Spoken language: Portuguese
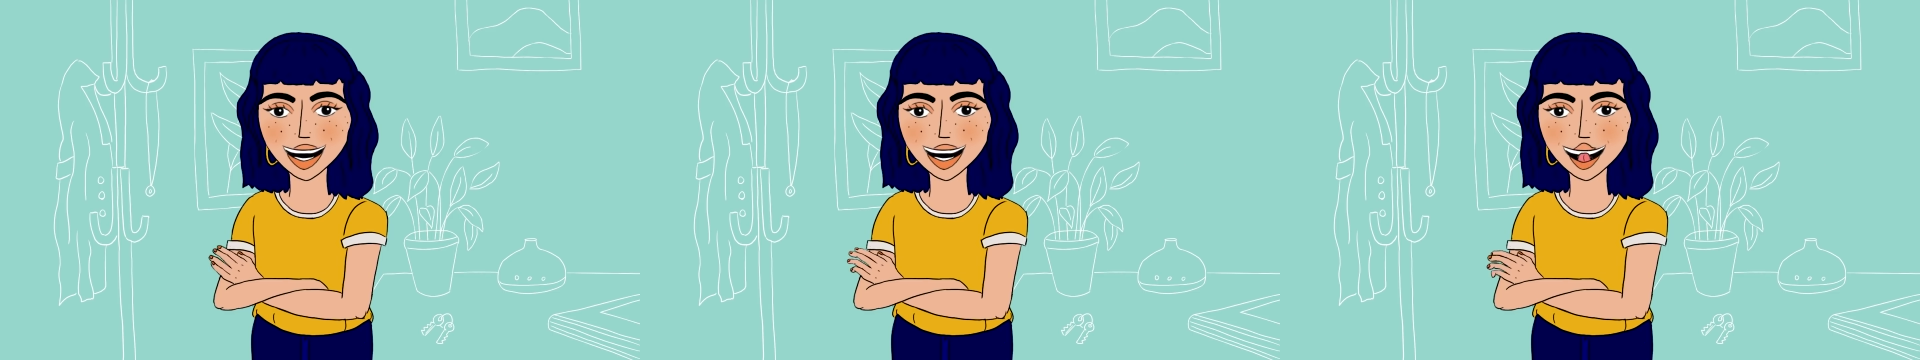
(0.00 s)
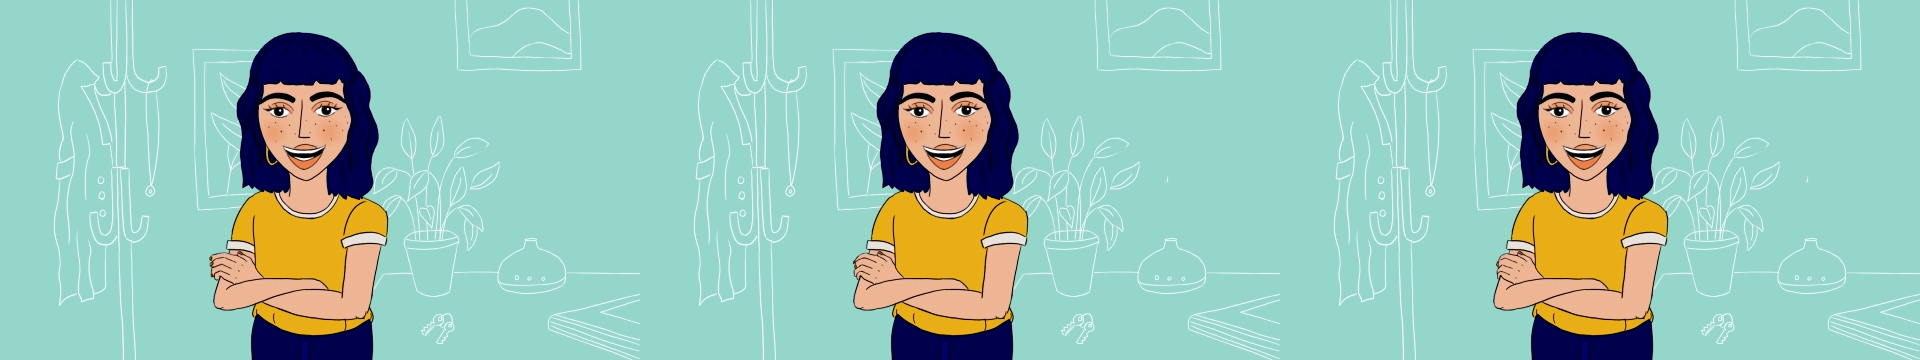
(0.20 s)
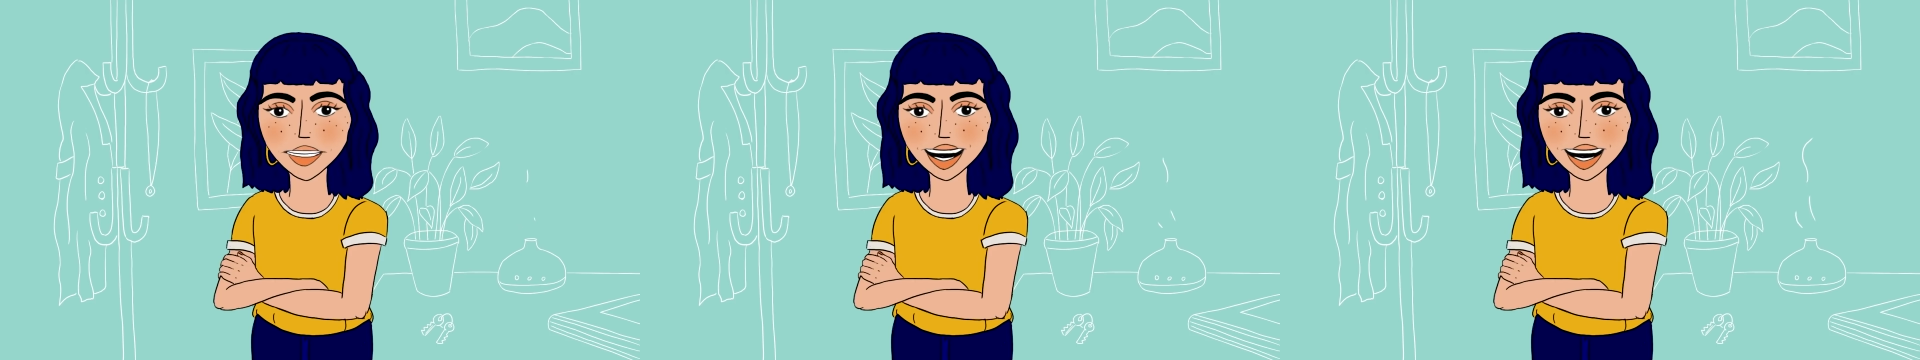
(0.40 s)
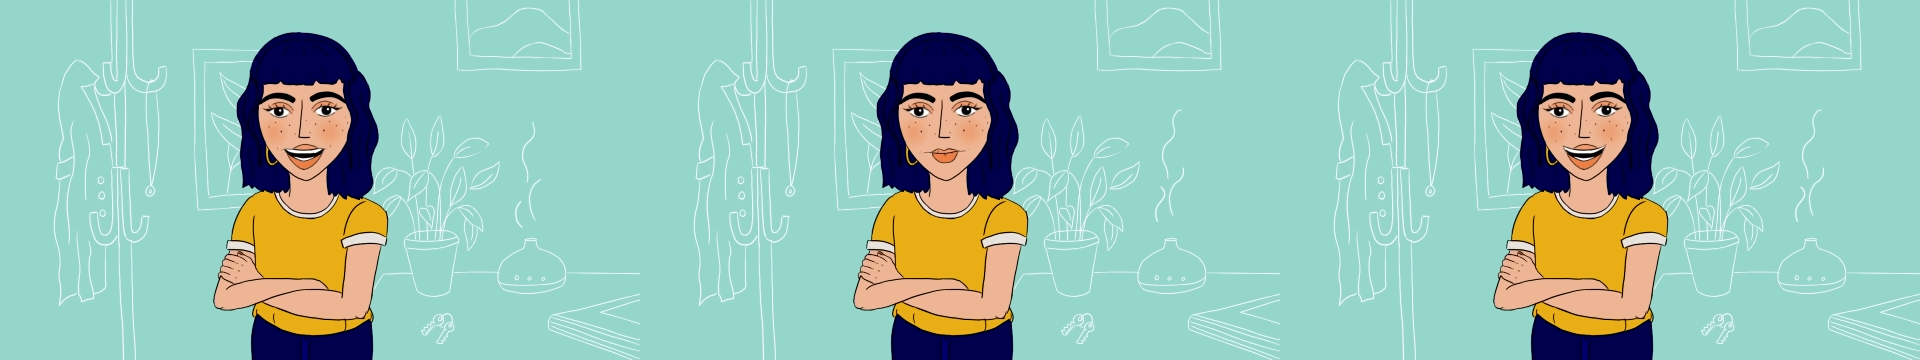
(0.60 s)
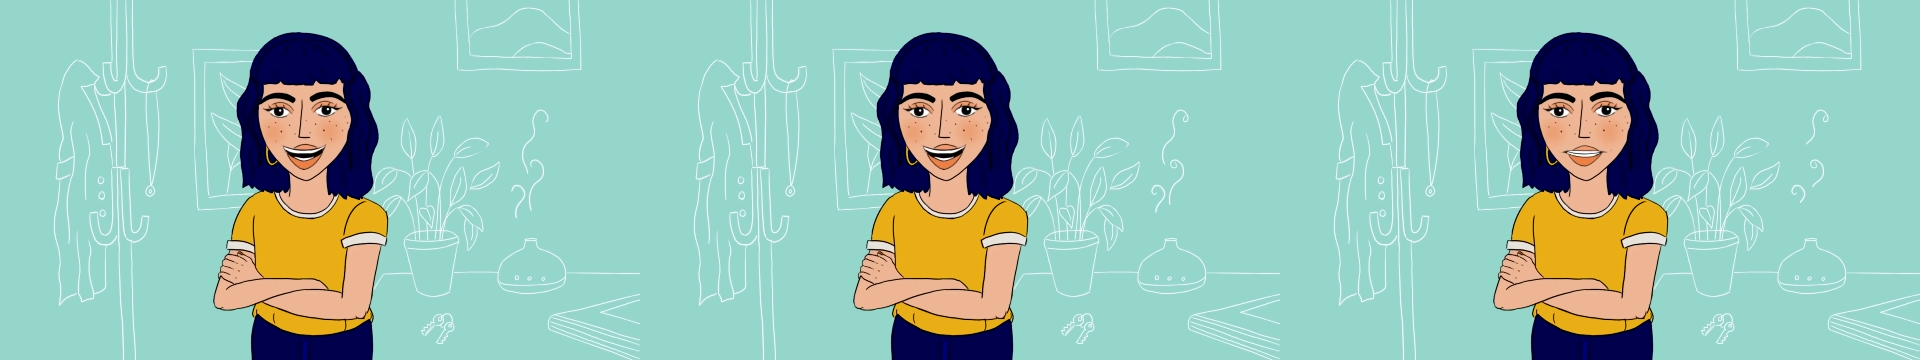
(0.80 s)
Um,
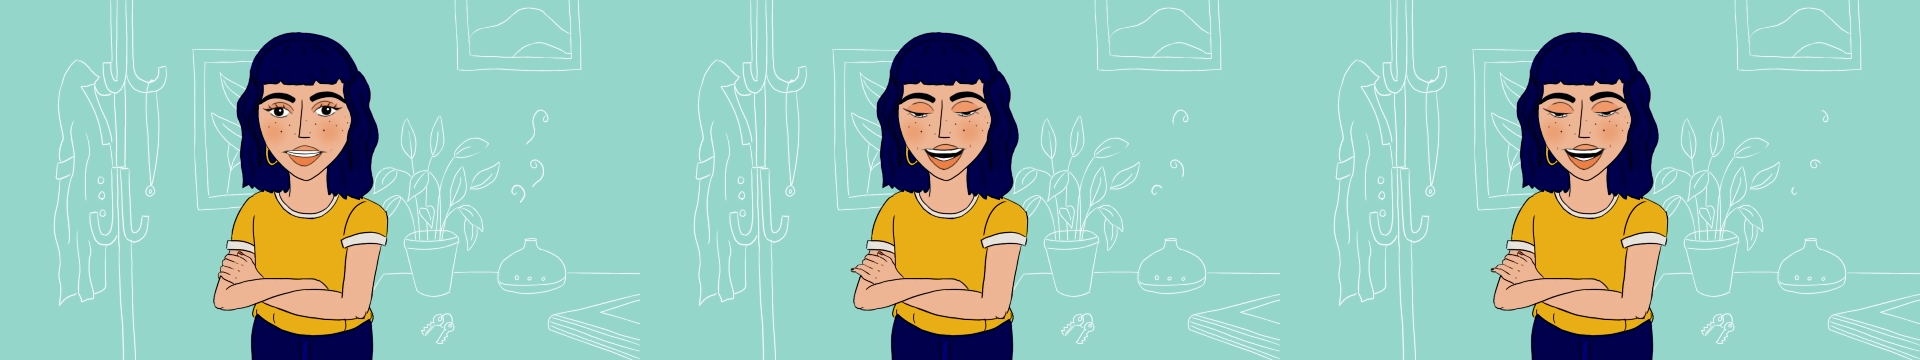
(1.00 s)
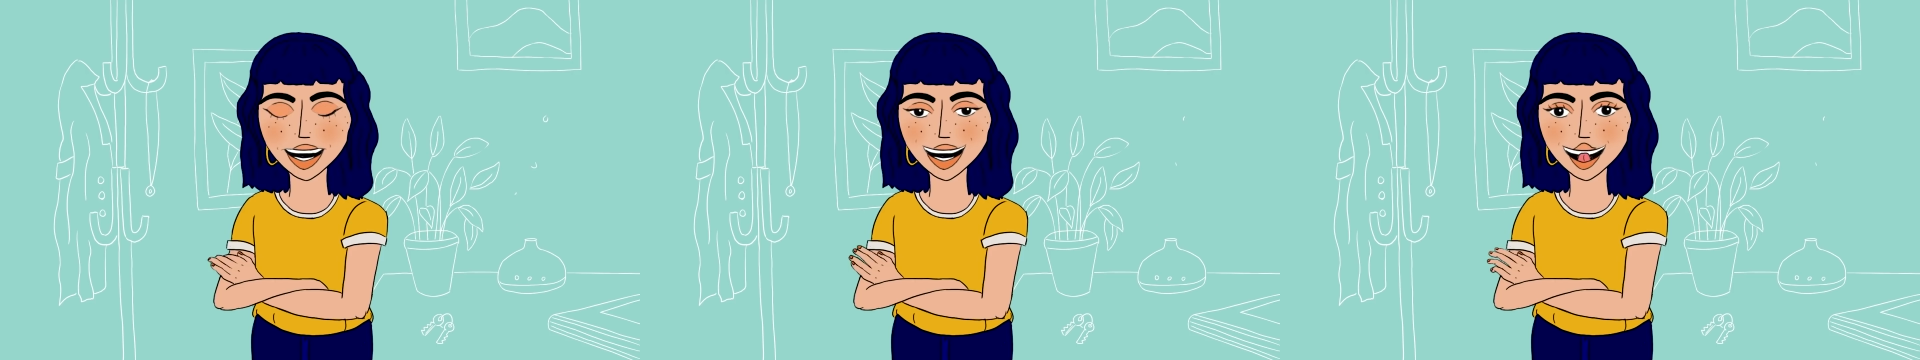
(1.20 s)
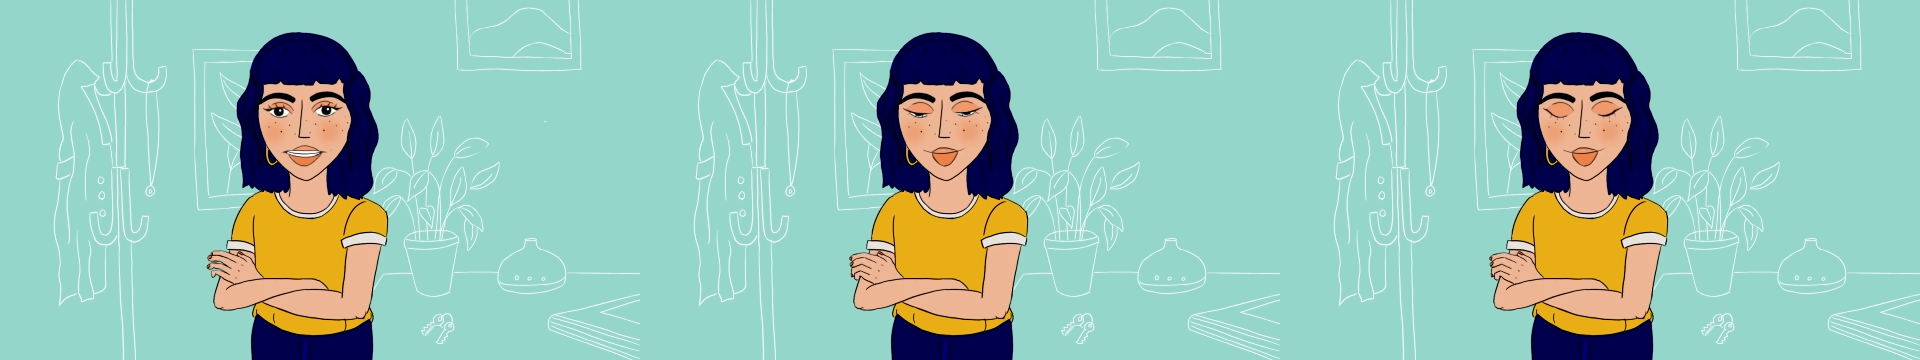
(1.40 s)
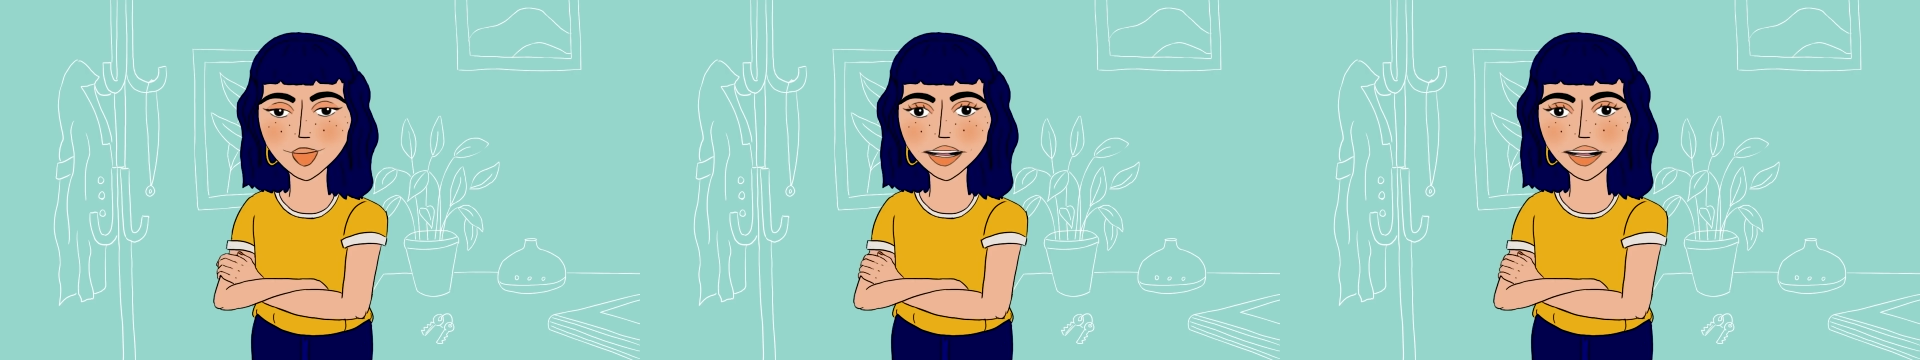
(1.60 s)
e pronto, e eu ainda,